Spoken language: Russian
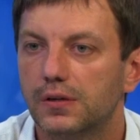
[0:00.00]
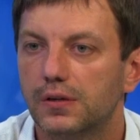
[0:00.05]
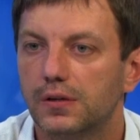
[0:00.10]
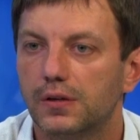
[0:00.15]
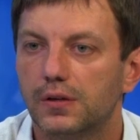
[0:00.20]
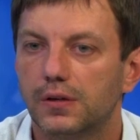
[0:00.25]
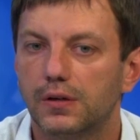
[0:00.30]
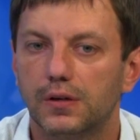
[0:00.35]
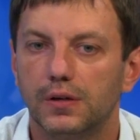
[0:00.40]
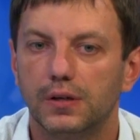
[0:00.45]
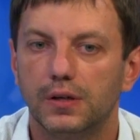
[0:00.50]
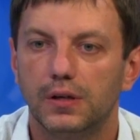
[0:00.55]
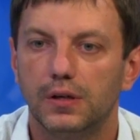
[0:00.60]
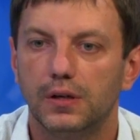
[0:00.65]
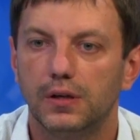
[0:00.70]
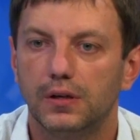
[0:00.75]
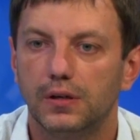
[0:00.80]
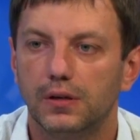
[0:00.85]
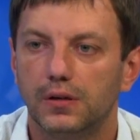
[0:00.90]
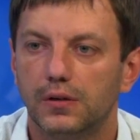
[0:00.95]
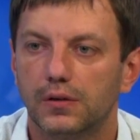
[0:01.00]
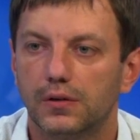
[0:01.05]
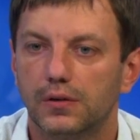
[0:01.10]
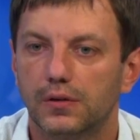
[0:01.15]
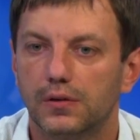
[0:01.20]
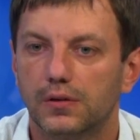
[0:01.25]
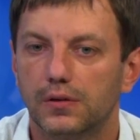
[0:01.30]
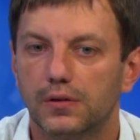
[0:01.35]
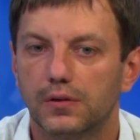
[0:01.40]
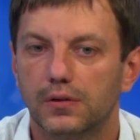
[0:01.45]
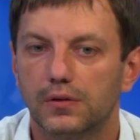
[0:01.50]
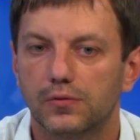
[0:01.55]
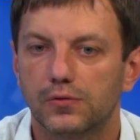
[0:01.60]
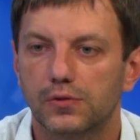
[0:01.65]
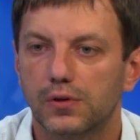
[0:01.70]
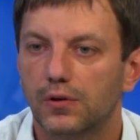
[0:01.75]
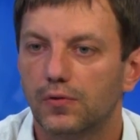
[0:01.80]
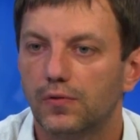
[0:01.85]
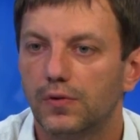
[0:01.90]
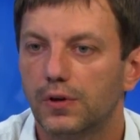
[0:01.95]
а, и э,
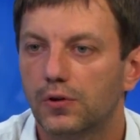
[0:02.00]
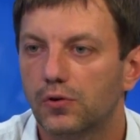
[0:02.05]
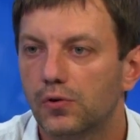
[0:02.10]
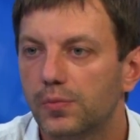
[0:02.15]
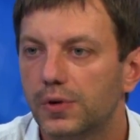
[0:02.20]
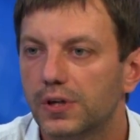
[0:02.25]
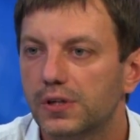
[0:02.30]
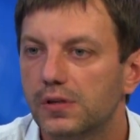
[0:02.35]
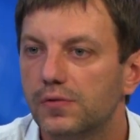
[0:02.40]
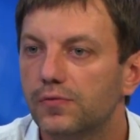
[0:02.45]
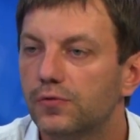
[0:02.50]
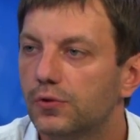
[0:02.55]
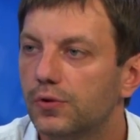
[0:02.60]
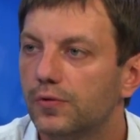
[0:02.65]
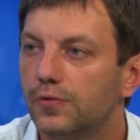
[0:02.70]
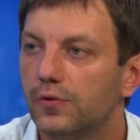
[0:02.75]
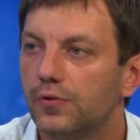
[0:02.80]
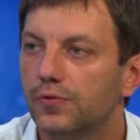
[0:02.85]
установленные комплексы фото